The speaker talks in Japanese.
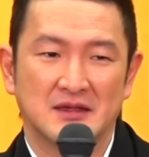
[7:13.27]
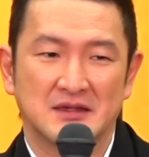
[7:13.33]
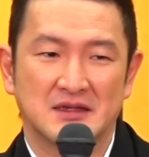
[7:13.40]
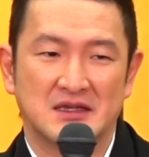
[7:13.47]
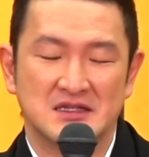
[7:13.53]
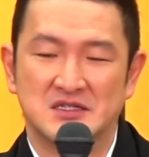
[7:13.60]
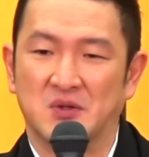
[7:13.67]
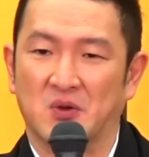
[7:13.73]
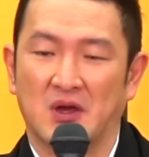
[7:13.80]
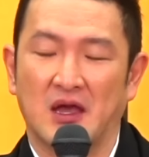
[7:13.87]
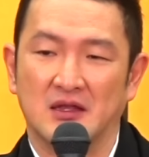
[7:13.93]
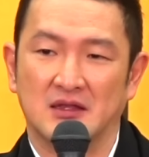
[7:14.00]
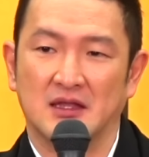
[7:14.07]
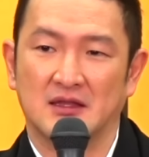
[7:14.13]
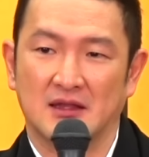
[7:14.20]
記事を書い
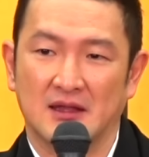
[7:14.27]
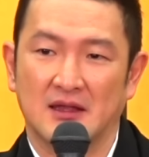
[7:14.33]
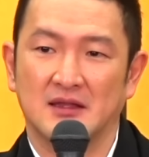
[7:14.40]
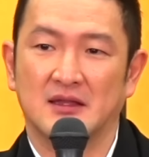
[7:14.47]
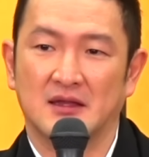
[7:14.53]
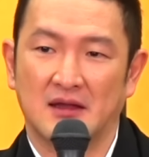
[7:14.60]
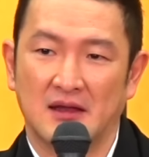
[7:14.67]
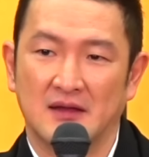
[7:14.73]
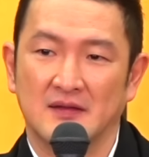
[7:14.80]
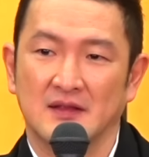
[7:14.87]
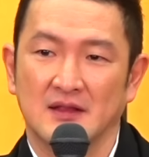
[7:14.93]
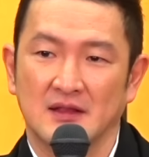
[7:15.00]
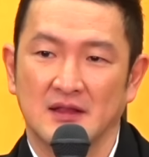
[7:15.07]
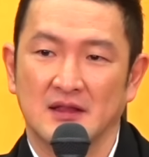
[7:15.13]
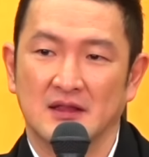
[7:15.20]
ていただけたら
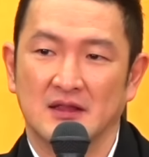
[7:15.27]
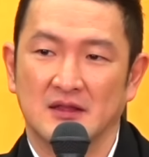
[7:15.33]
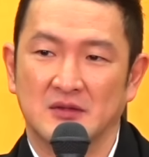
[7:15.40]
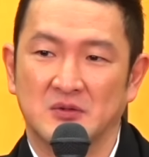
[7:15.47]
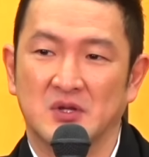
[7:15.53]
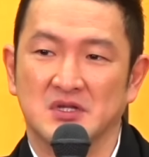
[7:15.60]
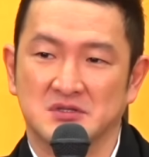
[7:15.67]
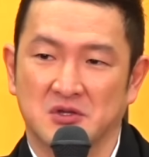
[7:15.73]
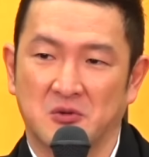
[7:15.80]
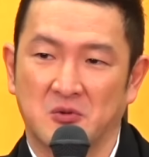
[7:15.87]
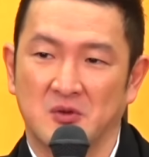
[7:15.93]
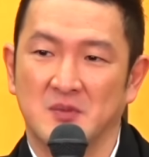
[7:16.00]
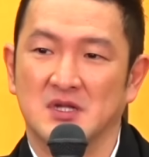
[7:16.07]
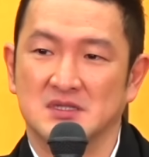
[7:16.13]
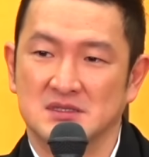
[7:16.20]
嬉しく思
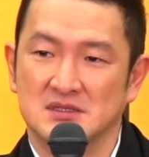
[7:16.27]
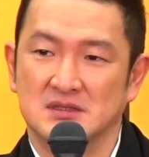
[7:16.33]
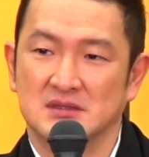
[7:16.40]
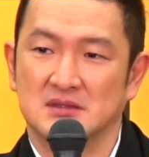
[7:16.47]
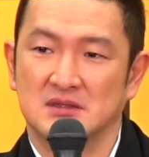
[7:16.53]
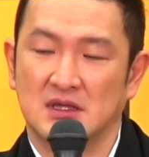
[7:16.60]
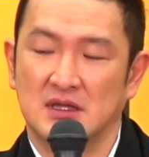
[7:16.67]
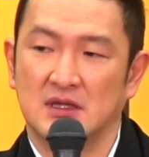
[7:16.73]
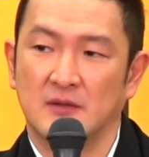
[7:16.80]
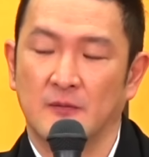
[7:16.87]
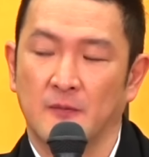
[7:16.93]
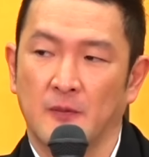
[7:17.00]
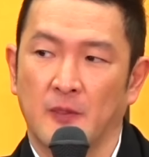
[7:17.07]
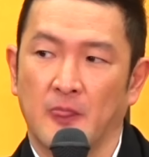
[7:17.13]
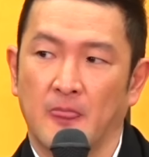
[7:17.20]
います。で
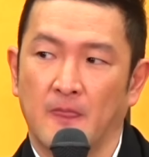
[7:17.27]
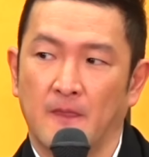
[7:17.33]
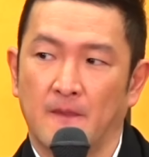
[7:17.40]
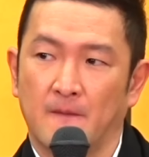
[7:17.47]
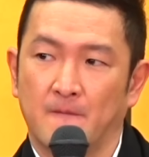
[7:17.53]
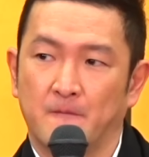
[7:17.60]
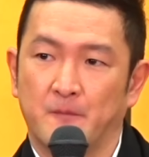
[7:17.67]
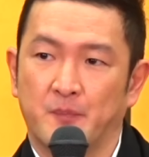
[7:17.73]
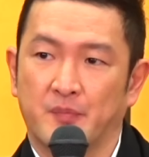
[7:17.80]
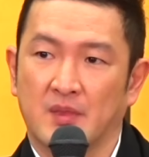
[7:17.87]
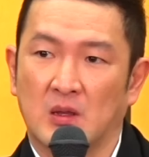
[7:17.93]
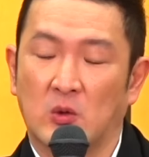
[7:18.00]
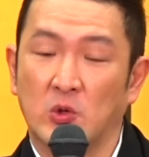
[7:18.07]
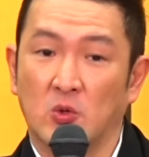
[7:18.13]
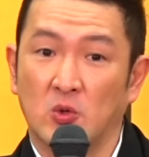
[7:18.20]

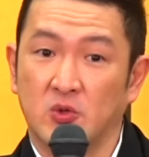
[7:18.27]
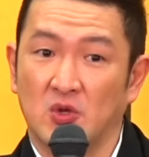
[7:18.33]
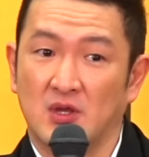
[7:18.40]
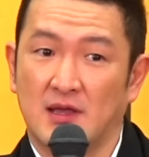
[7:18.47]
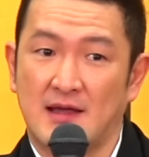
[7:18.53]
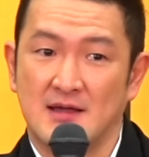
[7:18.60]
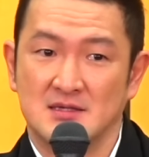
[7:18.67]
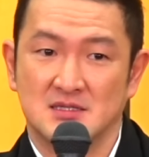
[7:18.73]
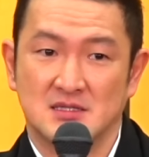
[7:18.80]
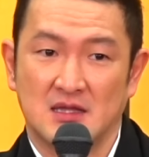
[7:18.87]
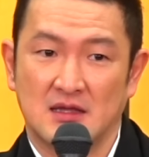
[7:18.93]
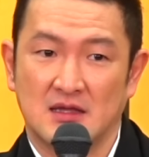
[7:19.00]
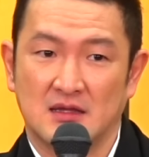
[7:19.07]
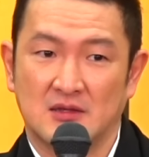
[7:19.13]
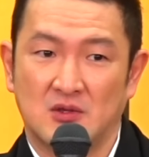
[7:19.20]
このことに関し
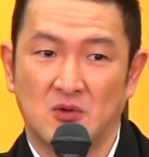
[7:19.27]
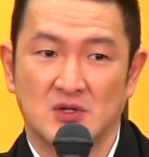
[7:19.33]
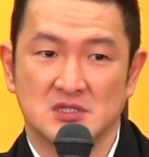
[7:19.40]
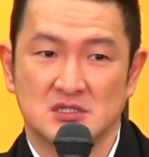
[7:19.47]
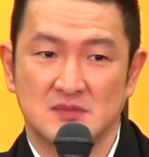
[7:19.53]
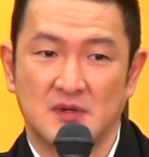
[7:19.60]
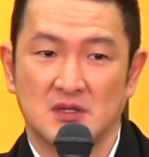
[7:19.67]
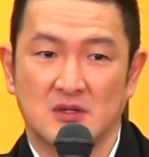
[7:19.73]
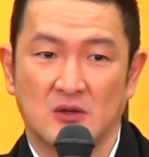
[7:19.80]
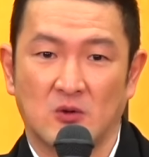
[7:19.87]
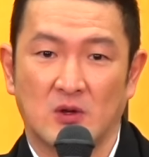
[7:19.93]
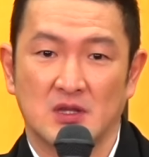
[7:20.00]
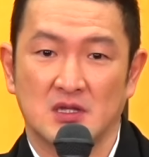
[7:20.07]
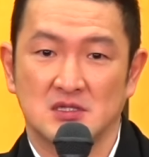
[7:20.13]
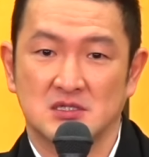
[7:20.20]
て今日は全てお
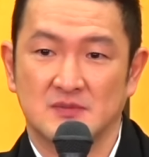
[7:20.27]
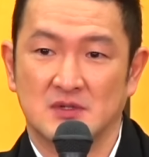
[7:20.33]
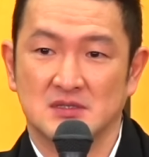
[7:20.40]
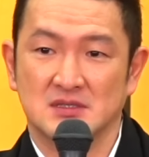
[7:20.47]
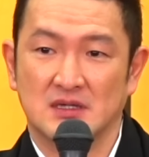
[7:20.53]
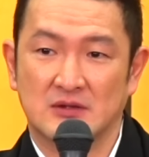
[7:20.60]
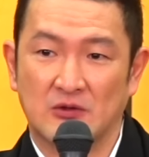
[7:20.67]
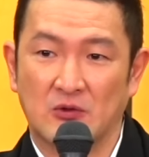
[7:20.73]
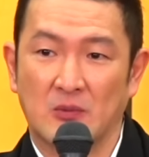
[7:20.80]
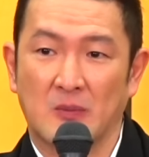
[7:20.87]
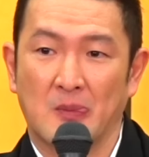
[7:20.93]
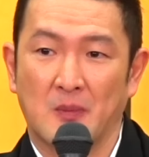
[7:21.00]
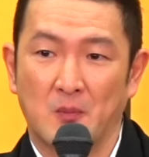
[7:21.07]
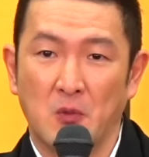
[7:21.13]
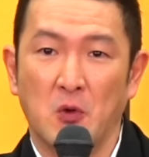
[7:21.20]
話ししますけど
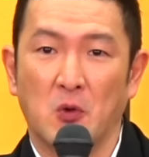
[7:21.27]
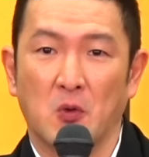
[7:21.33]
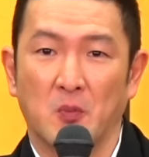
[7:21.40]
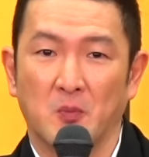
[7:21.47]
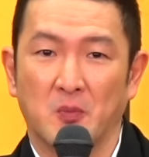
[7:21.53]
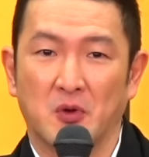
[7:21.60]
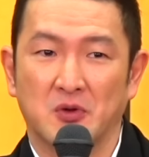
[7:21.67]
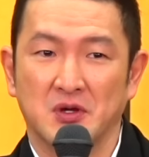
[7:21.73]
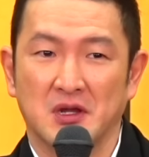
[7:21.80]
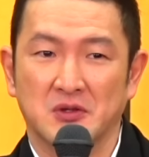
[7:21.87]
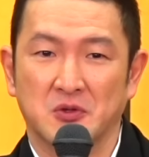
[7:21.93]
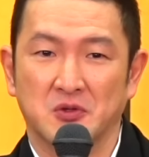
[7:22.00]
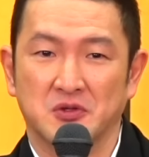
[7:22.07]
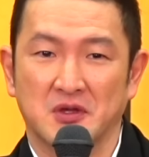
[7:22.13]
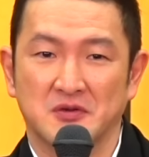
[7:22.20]
もう僕らに
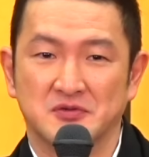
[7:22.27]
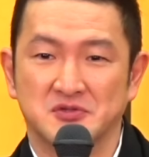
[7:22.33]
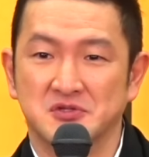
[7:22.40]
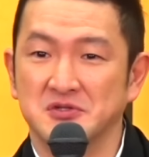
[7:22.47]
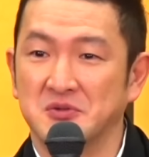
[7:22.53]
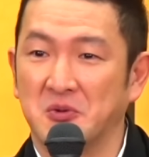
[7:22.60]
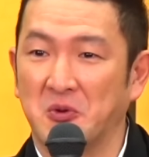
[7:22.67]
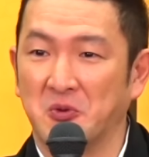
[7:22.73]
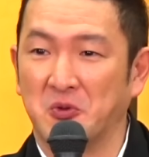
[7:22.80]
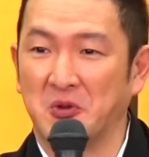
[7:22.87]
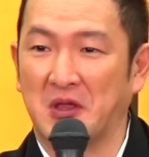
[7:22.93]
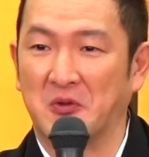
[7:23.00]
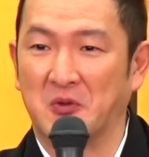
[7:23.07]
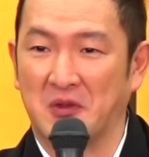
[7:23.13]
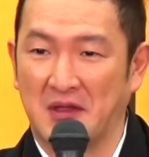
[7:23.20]
とっては普通のこと
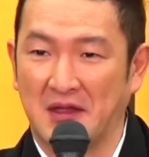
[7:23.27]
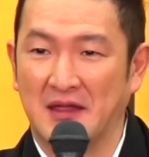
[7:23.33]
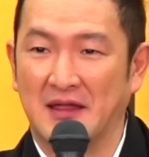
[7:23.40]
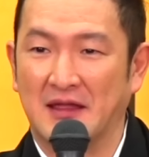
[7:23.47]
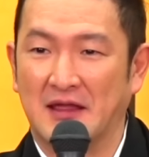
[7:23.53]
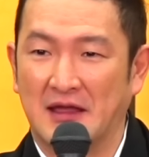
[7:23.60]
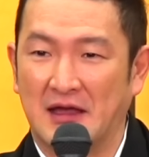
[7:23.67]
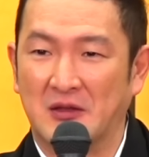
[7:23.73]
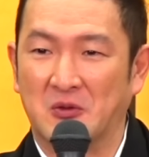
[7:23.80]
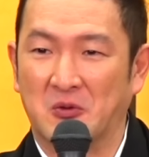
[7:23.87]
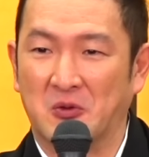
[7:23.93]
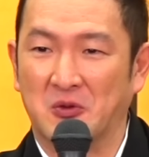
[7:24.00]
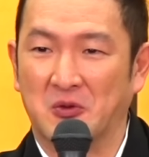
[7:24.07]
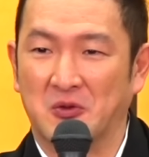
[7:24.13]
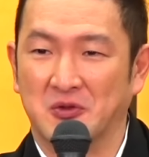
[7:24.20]
なのであの
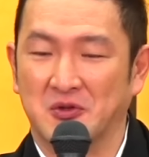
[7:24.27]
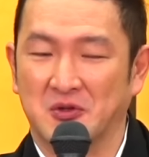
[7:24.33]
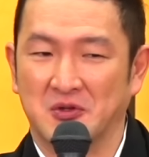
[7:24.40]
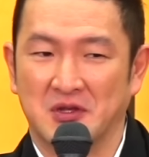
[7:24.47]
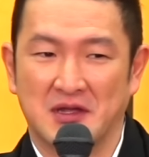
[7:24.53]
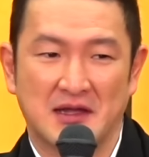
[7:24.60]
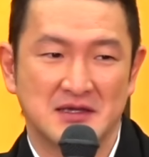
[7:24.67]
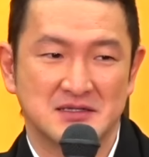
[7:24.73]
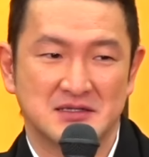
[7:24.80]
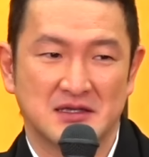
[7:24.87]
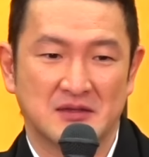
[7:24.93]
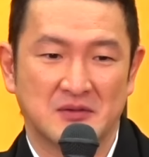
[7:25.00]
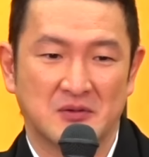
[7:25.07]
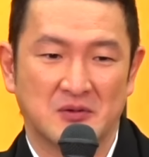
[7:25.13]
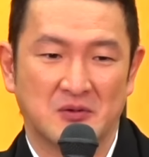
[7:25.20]
このことに関して
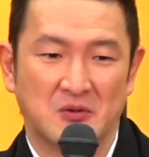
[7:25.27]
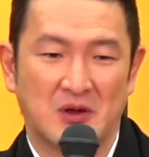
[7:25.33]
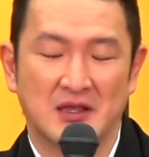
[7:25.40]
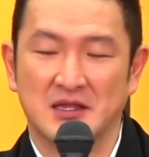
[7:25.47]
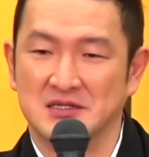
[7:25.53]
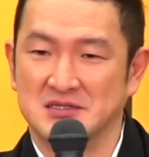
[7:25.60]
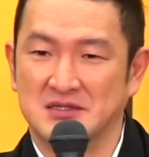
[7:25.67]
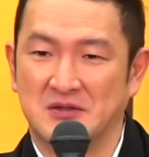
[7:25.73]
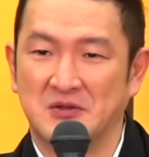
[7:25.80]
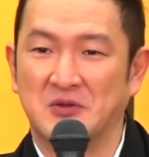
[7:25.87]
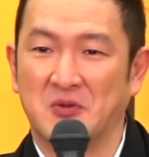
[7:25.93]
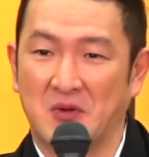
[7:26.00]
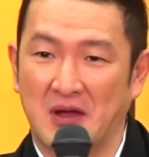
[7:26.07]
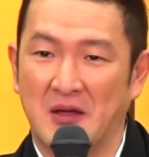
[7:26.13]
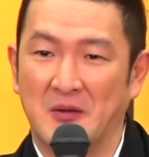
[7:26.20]
のお話という
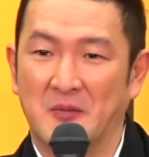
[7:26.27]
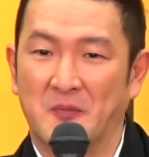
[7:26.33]
のは